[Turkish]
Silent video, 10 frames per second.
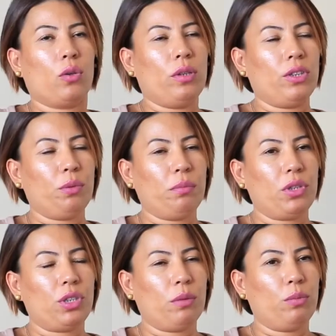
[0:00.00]
Güneşin
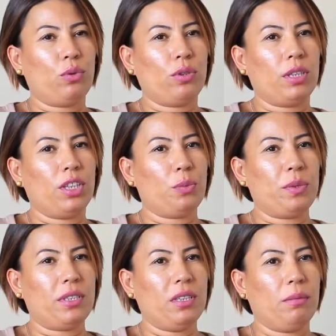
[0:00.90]
Başak Burcu'na
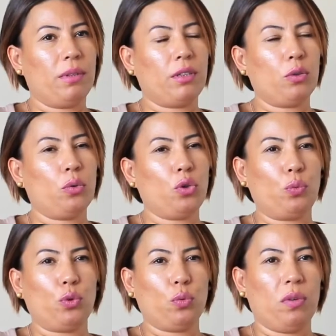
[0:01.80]
geçmesiyle birlikte Koç
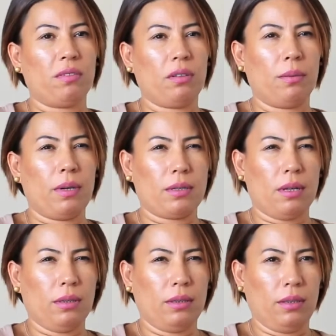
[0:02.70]
Burcu bu hafta biraz
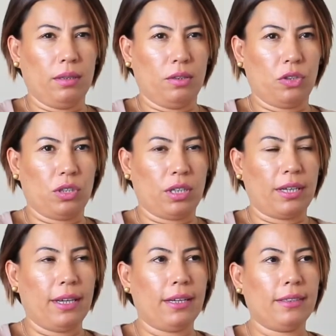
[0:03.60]
daha dinginleşecek.
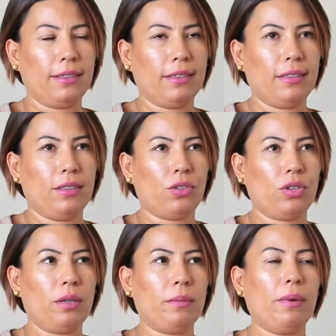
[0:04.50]
Yani
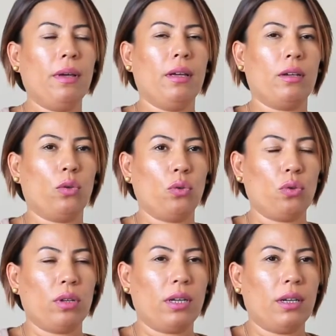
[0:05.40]
dinginleştiğim
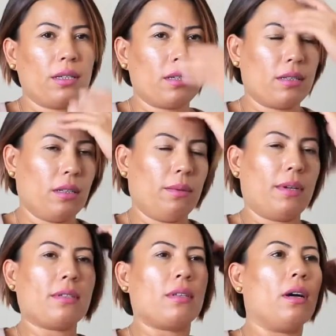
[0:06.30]
konular aslında
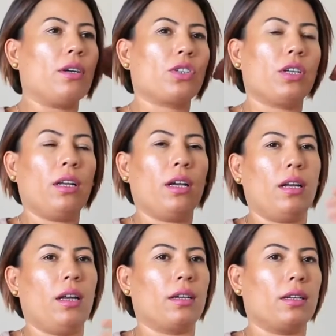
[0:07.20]
biraz daha ile
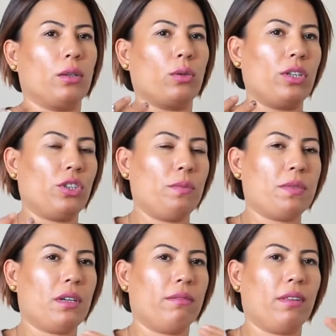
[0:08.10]
alakalı. O
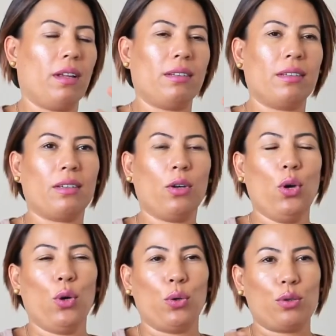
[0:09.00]
geçtiğimiz haftalardaki
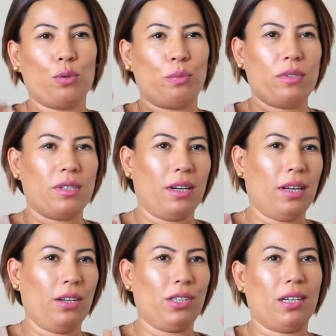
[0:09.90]
o sürprizler,
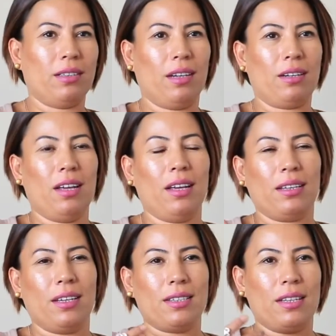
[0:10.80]
heyecanlar,
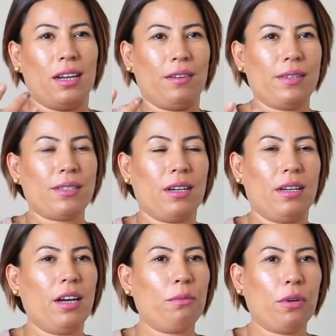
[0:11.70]
geziler
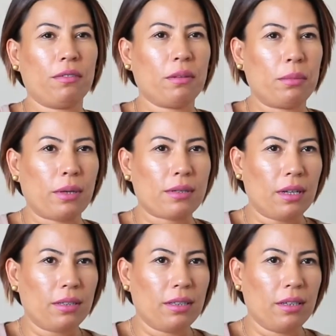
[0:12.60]
vesaireler bu hafta biraz
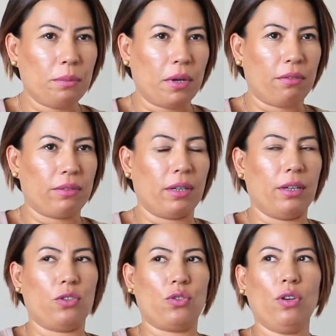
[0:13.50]
daha dingin bir haftaya
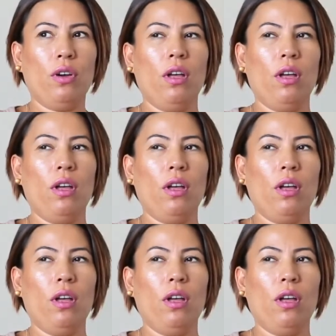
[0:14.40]
geçiyor.